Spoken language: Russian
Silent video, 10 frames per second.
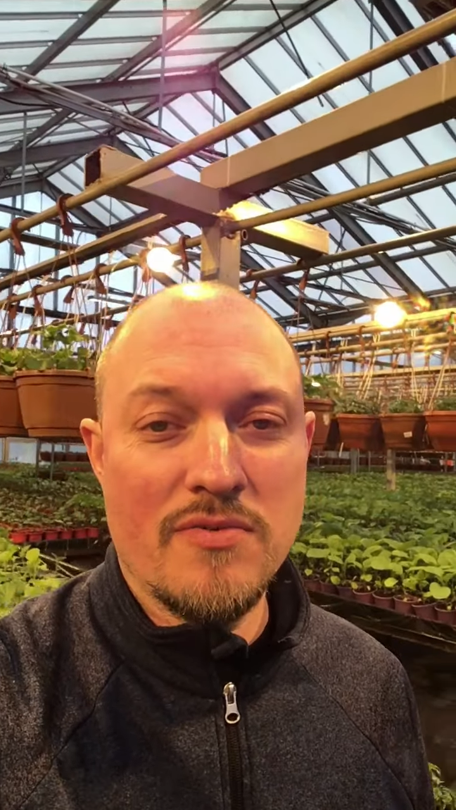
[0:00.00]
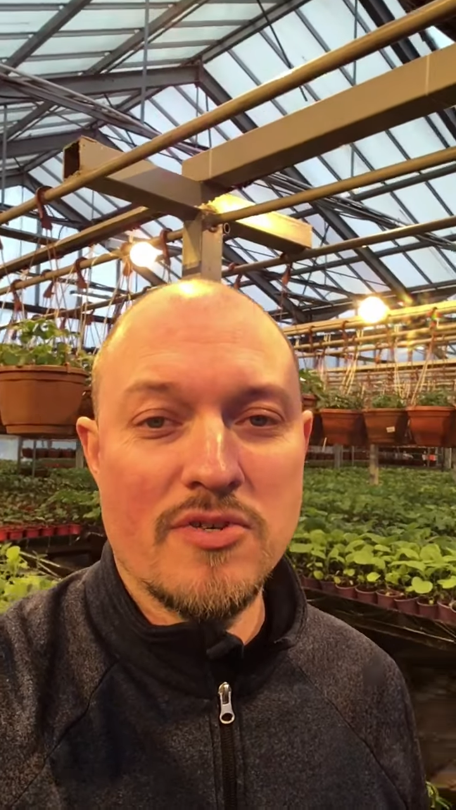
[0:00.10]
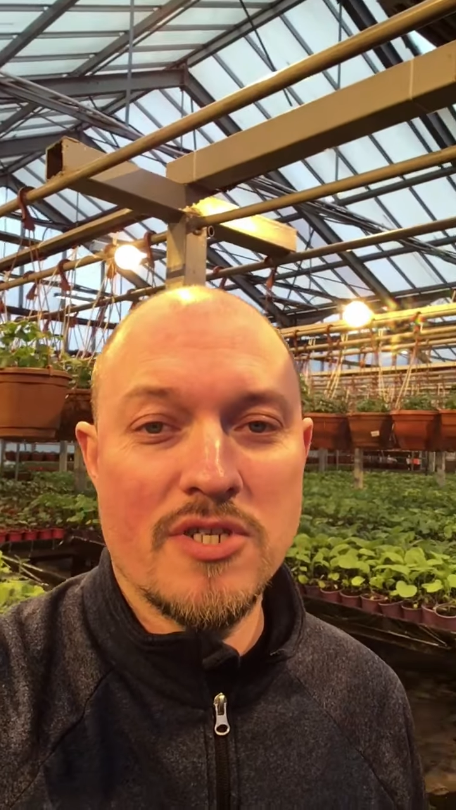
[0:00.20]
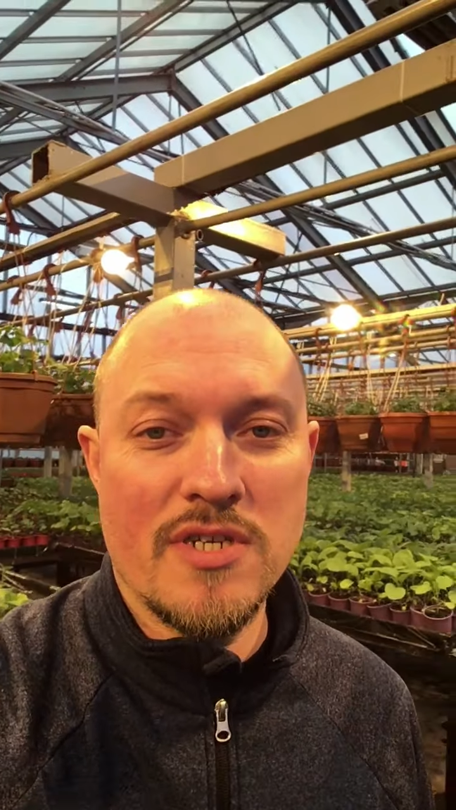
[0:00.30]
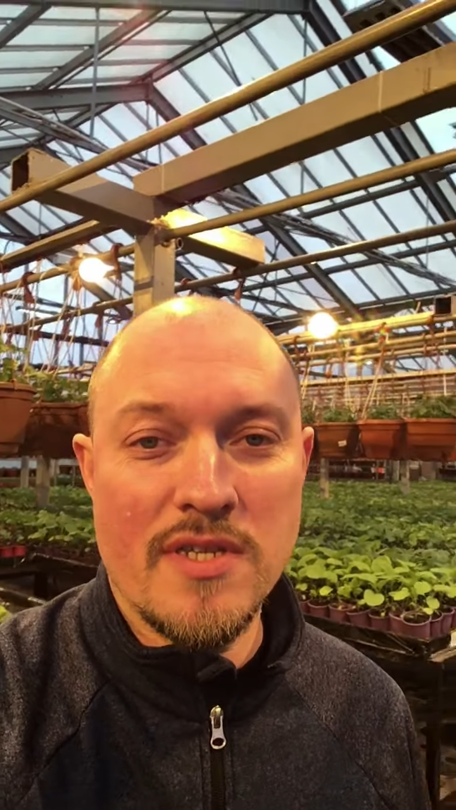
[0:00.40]

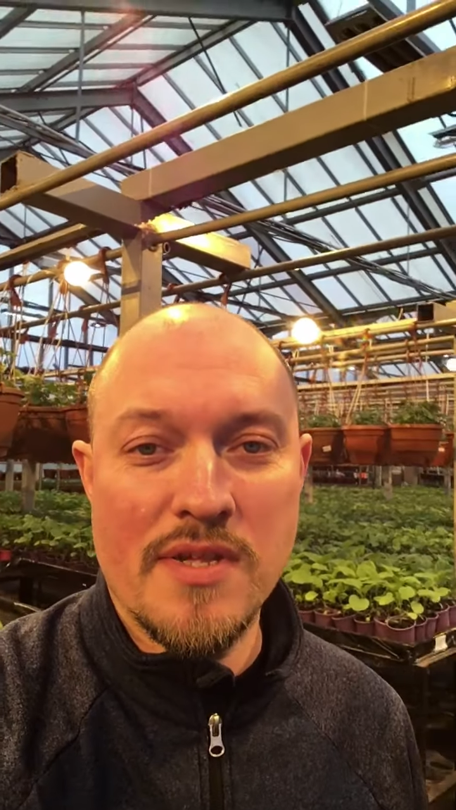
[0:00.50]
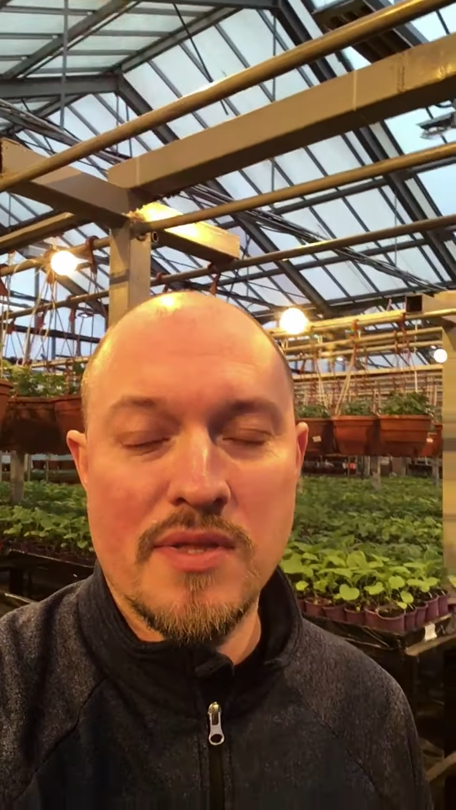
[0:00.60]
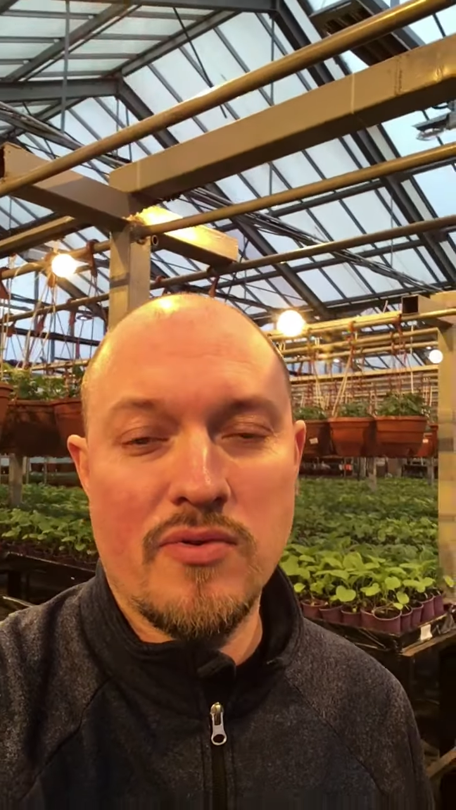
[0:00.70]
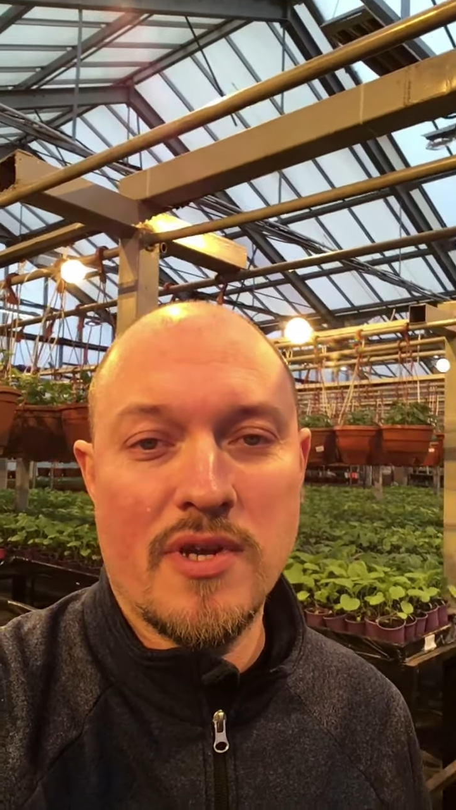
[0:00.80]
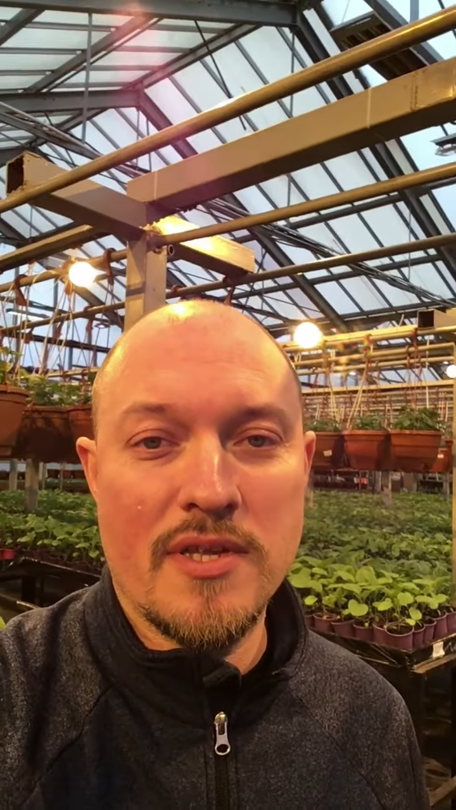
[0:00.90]
уже
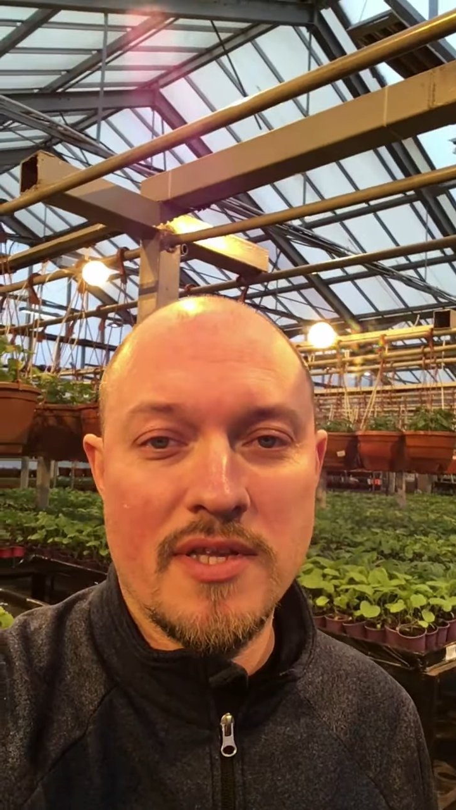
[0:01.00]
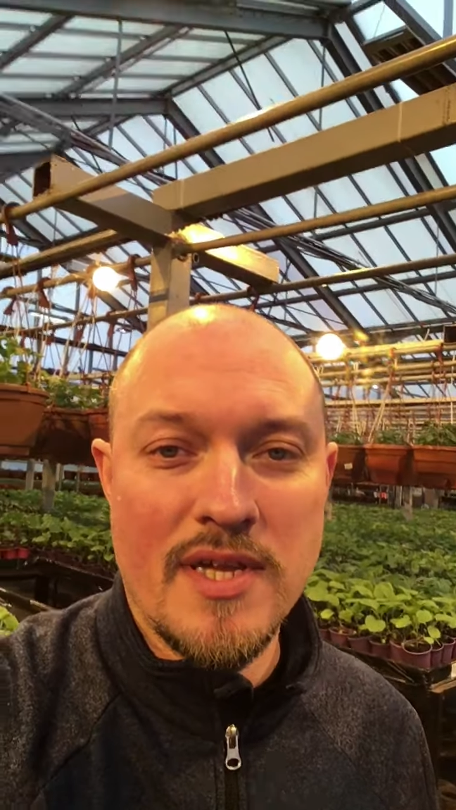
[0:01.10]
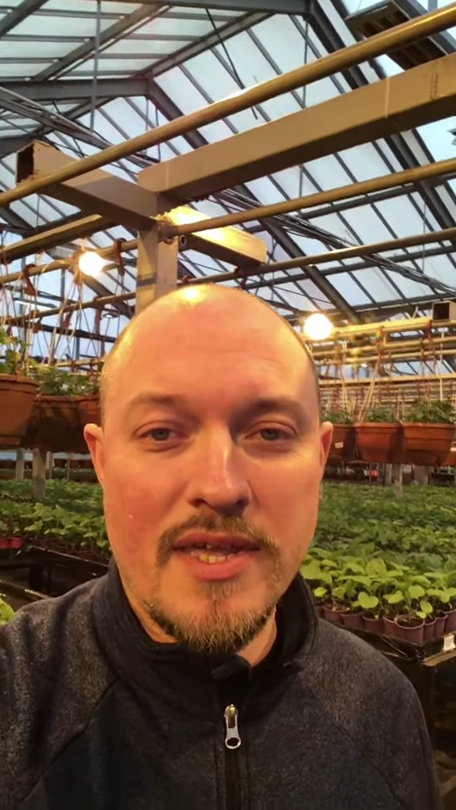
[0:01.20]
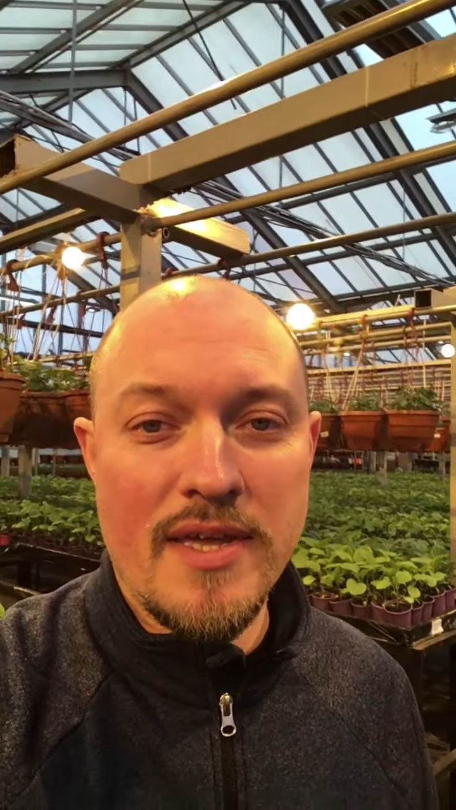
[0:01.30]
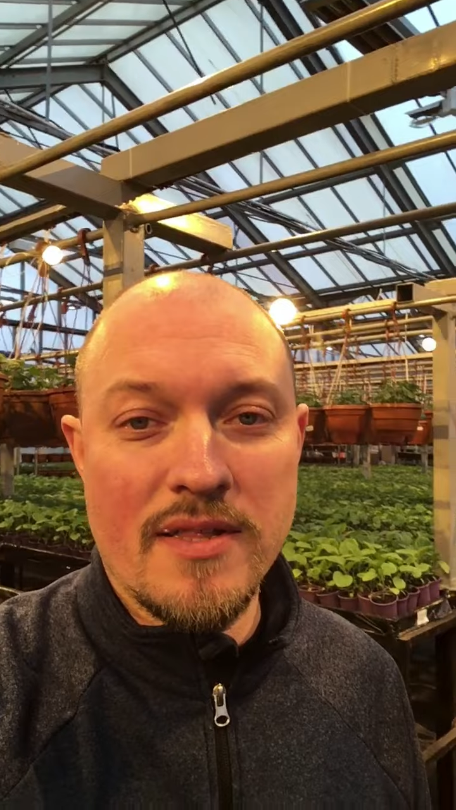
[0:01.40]
настолько
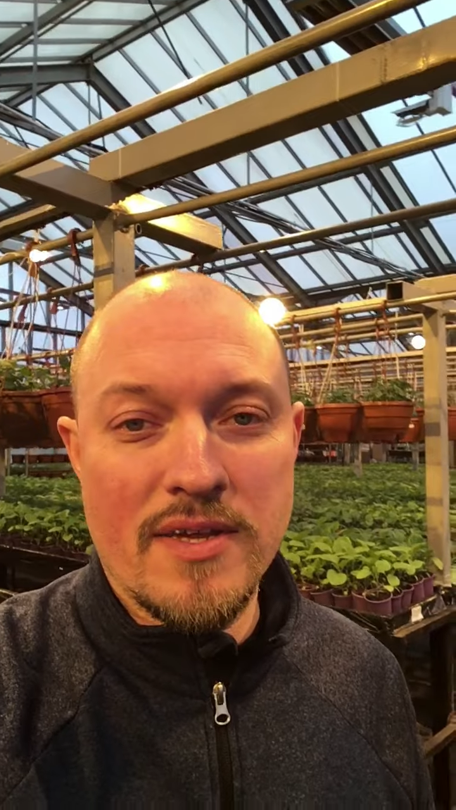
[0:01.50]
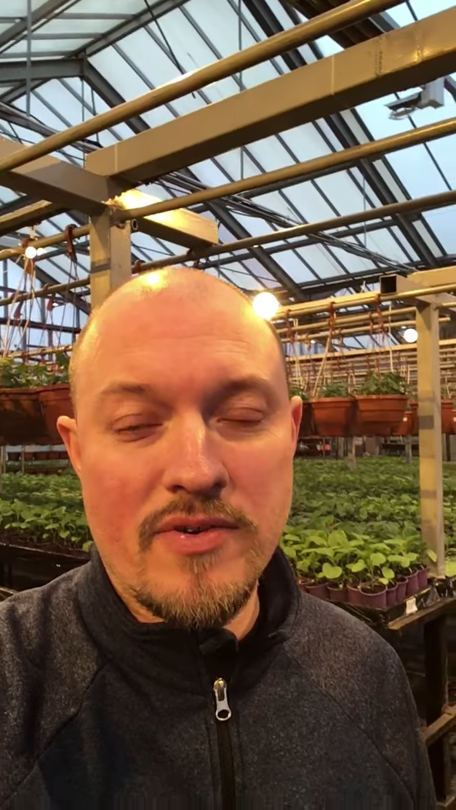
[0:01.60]
надоело.